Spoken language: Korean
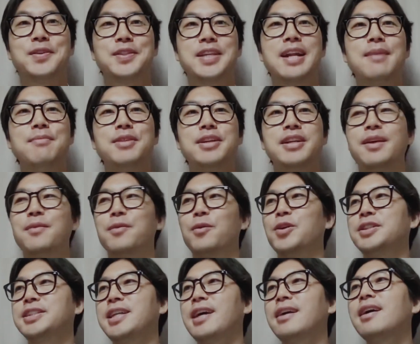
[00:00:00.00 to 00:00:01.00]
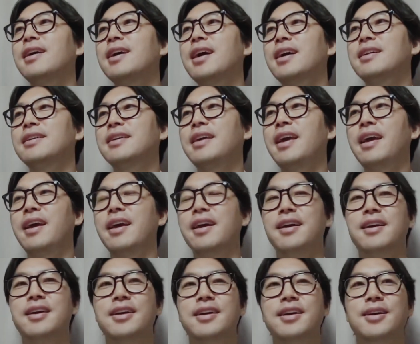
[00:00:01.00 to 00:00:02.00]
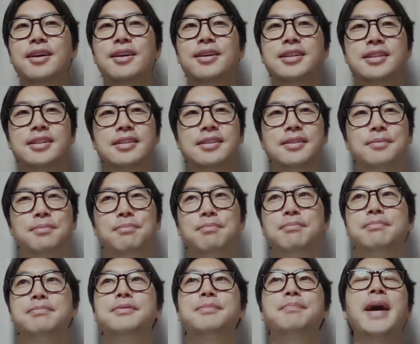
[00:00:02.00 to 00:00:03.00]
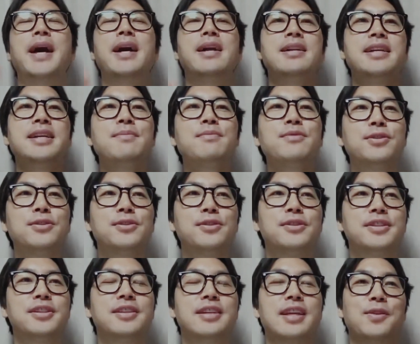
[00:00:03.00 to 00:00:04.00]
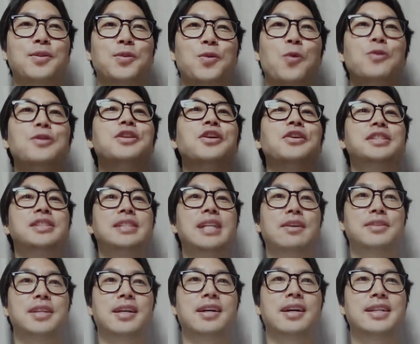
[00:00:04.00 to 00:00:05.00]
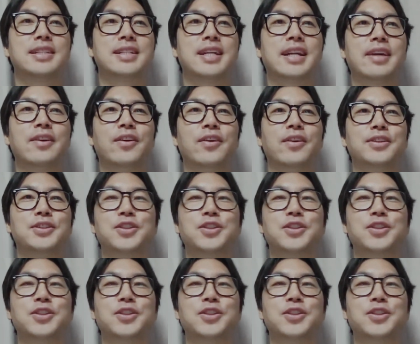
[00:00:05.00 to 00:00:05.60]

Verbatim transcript: 사람들이 착각하는 게 팔 힘으로 이렇게 공을 던진다고 생각하잖아요.